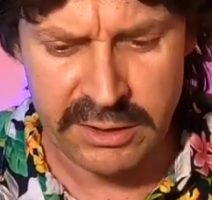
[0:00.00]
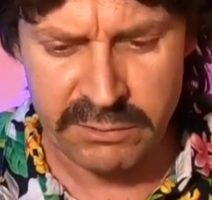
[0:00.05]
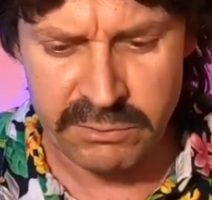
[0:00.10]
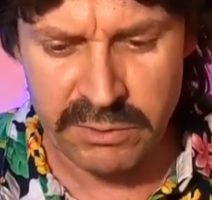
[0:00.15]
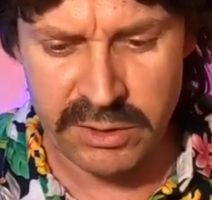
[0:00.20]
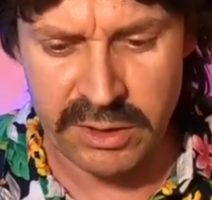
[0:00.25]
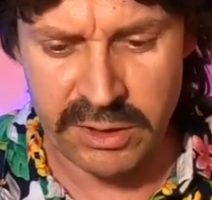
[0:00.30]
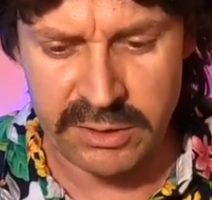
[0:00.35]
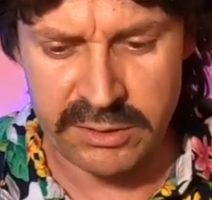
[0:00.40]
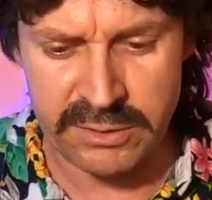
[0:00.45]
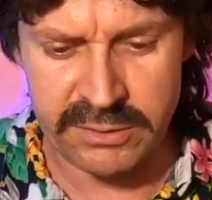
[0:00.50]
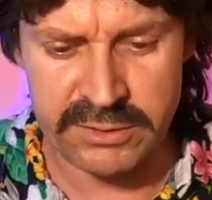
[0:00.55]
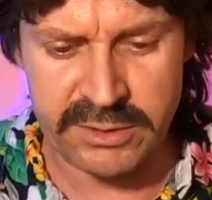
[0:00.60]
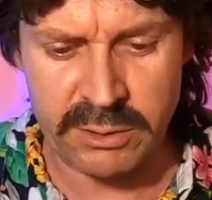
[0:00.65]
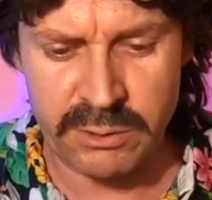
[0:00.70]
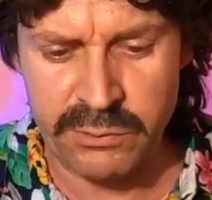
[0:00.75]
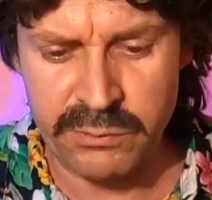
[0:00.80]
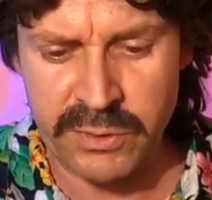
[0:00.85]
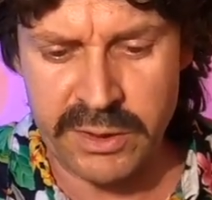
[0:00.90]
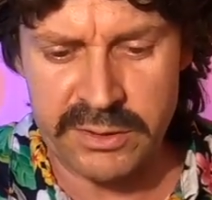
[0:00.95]
Voilà, ça
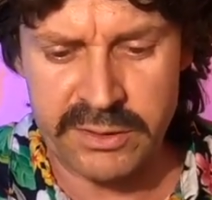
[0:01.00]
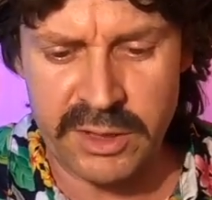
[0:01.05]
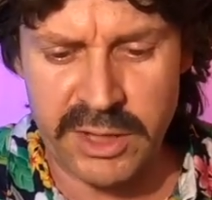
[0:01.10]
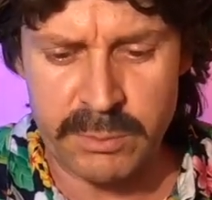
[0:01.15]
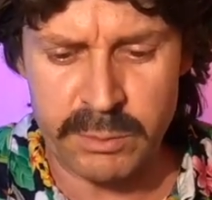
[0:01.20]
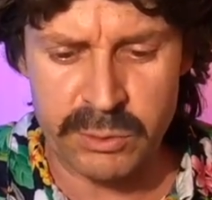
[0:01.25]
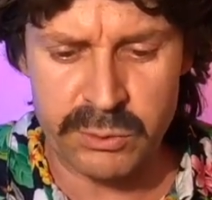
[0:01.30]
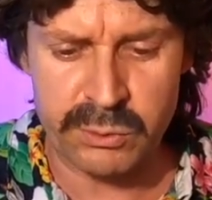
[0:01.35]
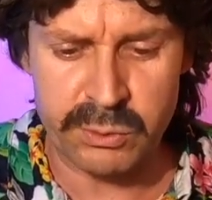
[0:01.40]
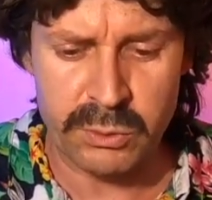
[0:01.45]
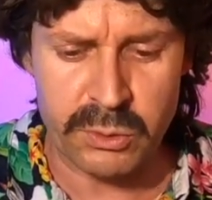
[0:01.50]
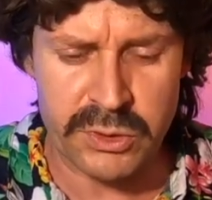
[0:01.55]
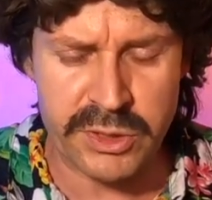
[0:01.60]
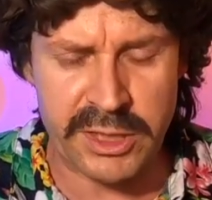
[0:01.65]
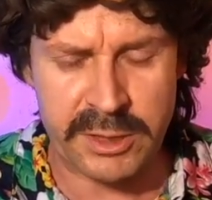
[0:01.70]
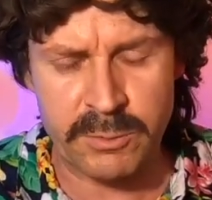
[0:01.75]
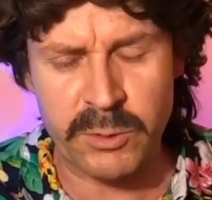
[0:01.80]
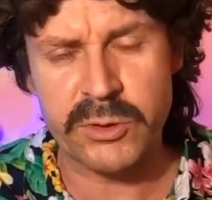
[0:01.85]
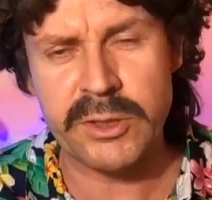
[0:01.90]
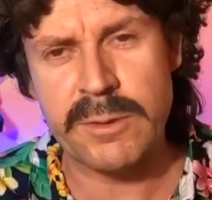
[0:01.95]
vous fait un très beau tour,
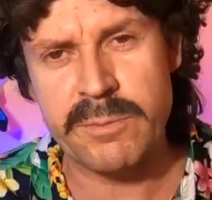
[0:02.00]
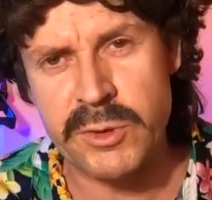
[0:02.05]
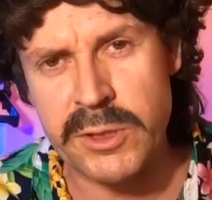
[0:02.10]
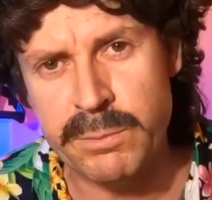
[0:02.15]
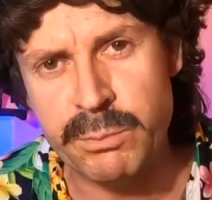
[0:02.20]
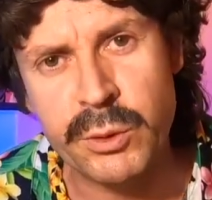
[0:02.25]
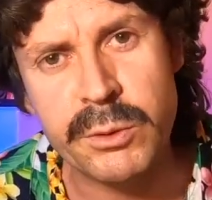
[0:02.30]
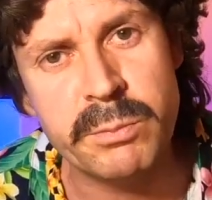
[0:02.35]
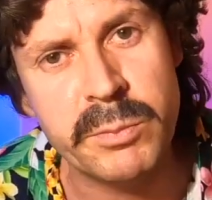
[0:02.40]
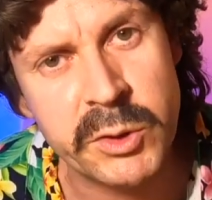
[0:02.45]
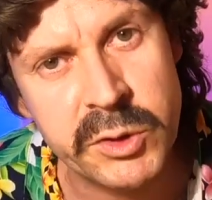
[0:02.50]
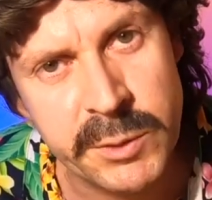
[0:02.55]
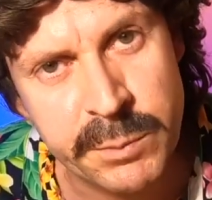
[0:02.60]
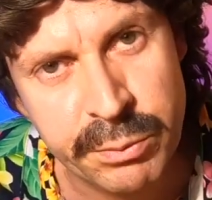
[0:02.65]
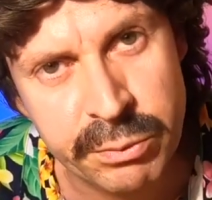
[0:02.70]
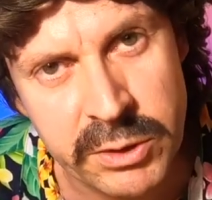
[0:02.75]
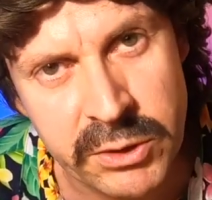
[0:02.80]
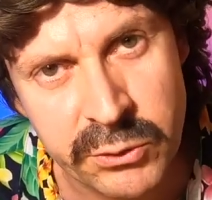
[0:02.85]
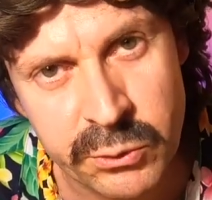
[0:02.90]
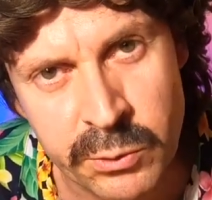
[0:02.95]
ça demande un petit peu de
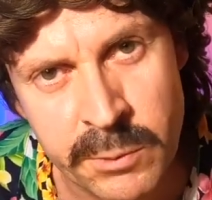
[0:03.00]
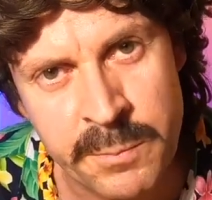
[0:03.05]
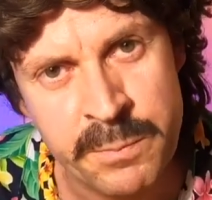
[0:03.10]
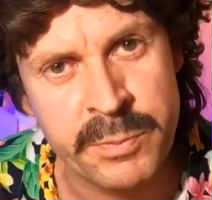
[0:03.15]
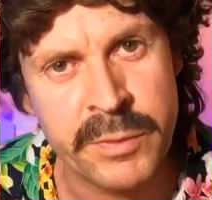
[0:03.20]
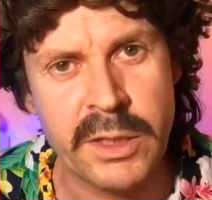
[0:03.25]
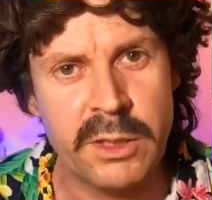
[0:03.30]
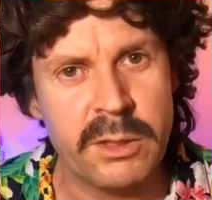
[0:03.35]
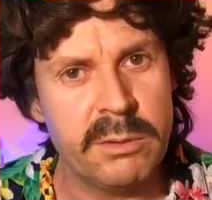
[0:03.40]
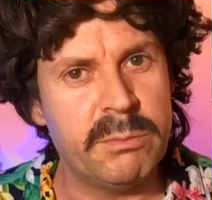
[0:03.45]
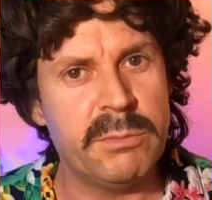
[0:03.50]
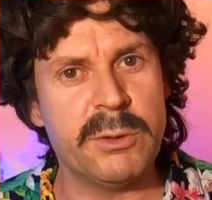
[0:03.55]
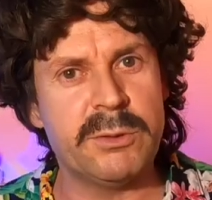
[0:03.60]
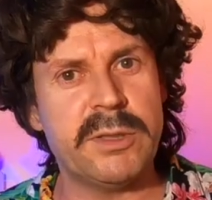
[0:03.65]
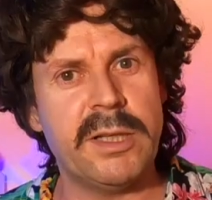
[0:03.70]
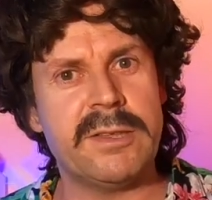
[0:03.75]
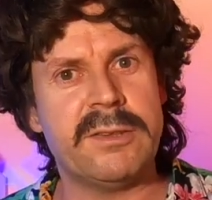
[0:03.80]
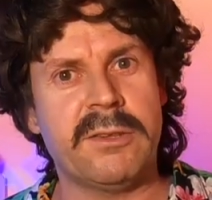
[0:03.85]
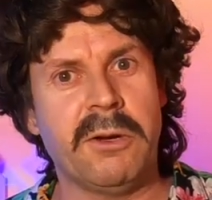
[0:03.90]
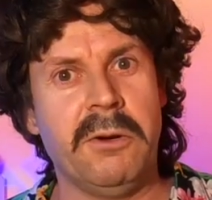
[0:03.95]
manipulation, mais on
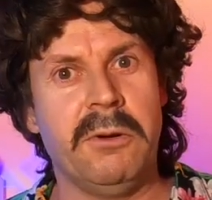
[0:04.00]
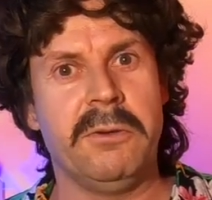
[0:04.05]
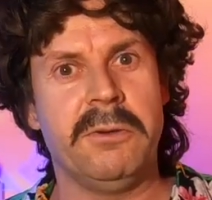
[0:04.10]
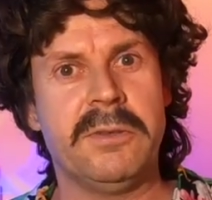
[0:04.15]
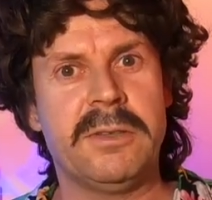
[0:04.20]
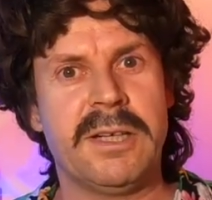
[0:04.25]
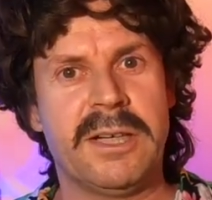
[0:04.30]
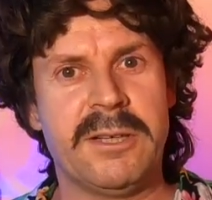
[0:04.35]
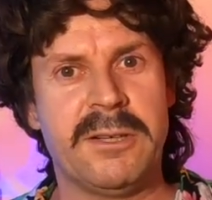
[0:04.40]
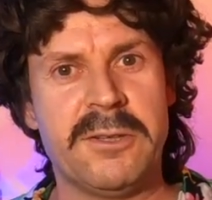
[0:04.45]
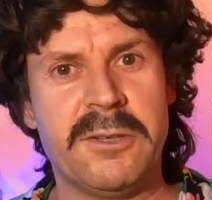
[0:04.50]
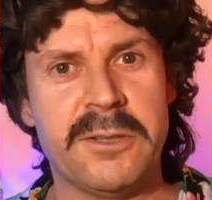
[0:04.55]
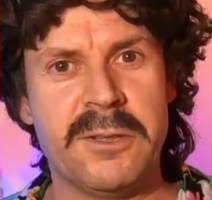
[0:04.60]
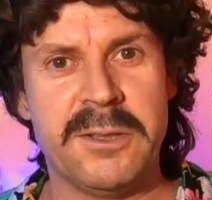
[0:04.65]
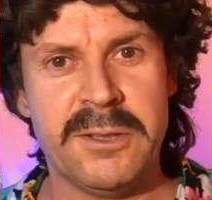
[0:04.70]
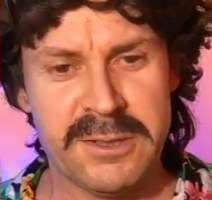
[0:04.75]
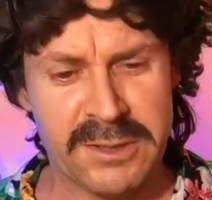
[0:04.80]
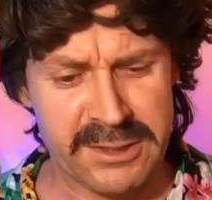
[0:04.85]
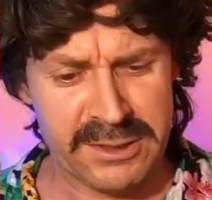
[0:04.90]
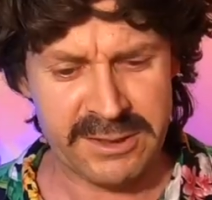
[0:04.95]
a le temps.
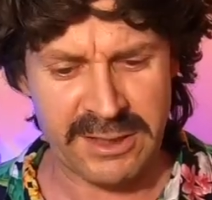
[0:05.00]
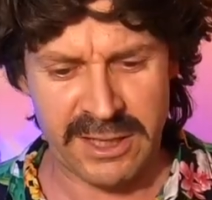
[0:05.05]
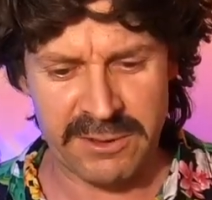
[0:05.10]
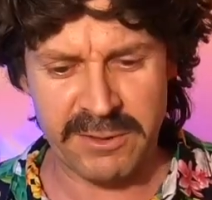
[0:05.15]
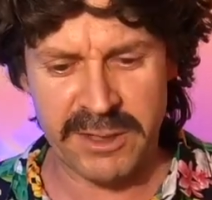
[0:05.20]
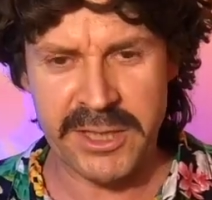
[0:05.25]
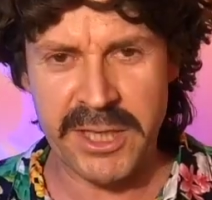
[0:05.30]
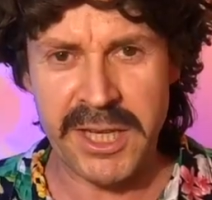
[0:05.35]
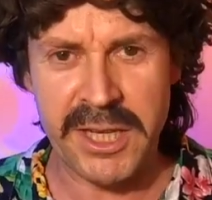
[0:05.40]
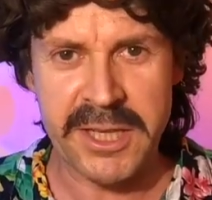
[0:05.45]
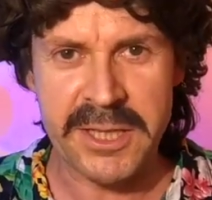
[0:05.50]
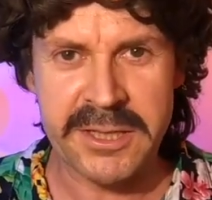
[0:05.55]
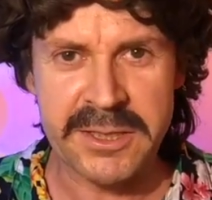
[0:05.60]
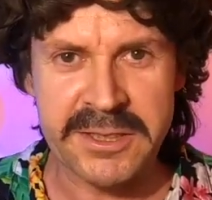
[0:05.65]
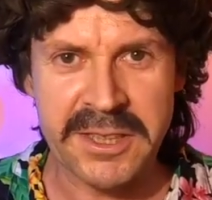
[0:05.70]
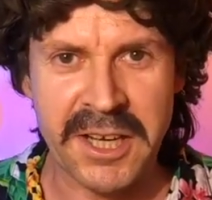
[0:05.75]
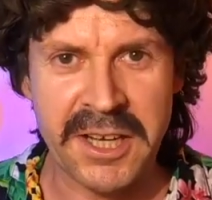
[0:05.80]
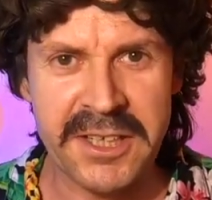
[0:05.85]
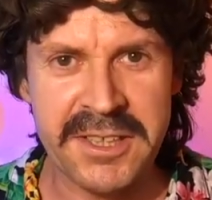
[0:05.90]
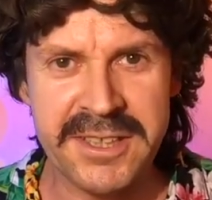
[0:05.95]
Alors, travaillez,
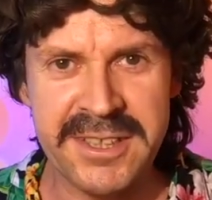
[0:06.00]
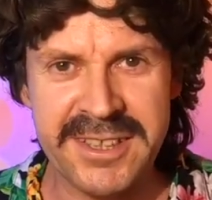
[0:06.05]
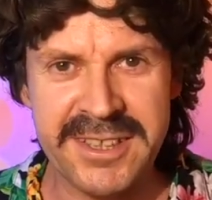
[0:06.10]
hein